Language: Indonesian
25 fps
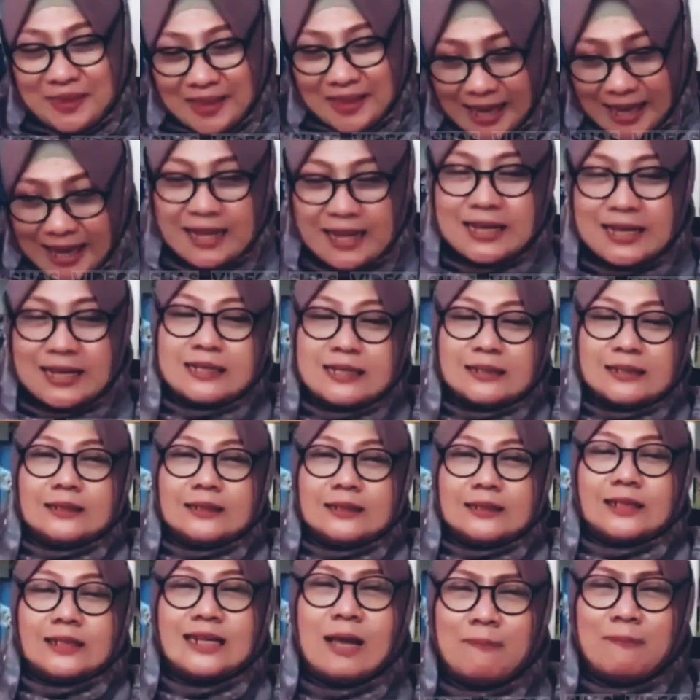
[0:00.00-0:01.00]
Nah,
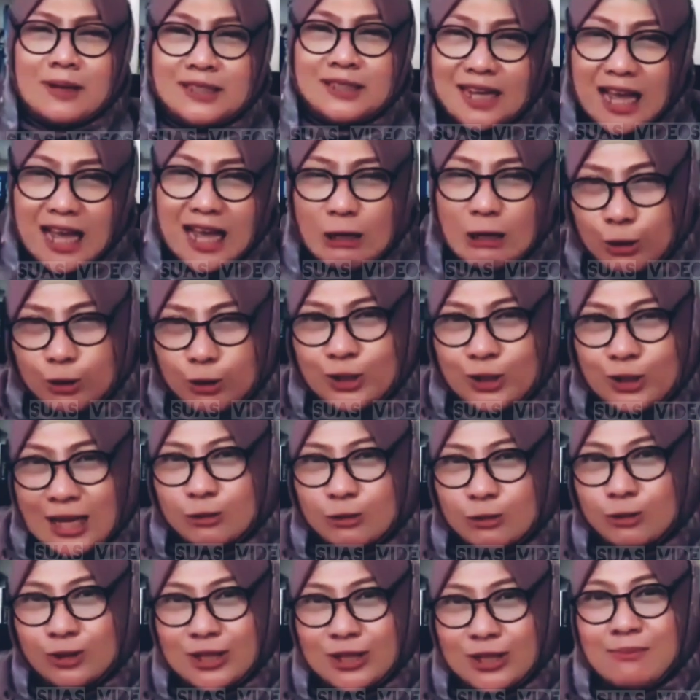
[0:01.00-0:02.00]
kenapa sih harus
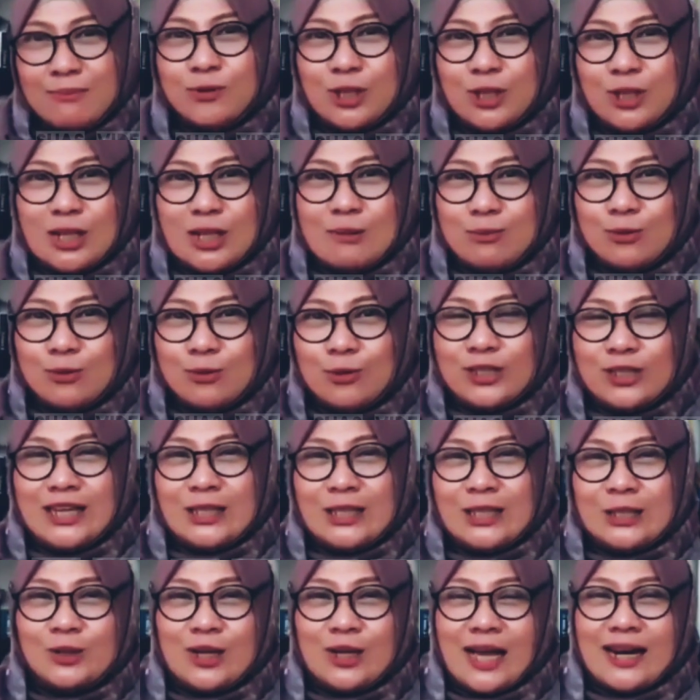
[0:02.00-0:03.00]
susah-susah
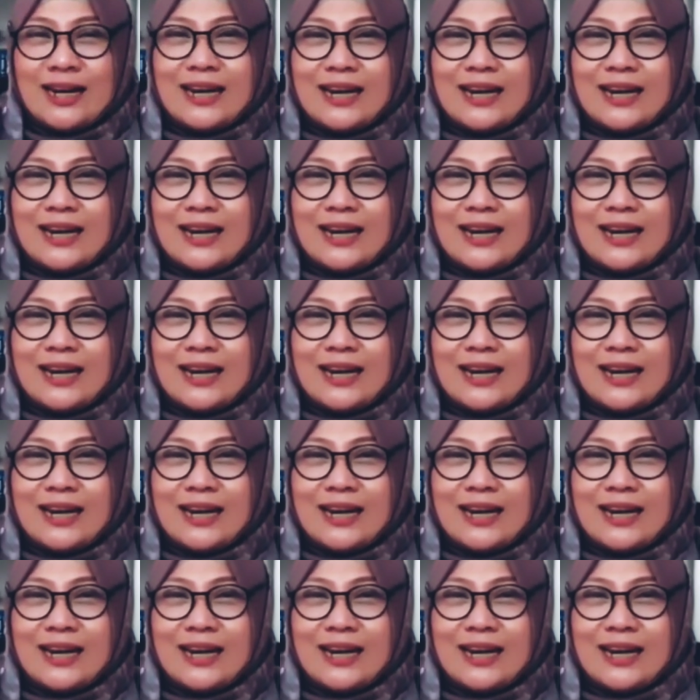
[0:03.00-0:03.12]
lembut-lembut gitu?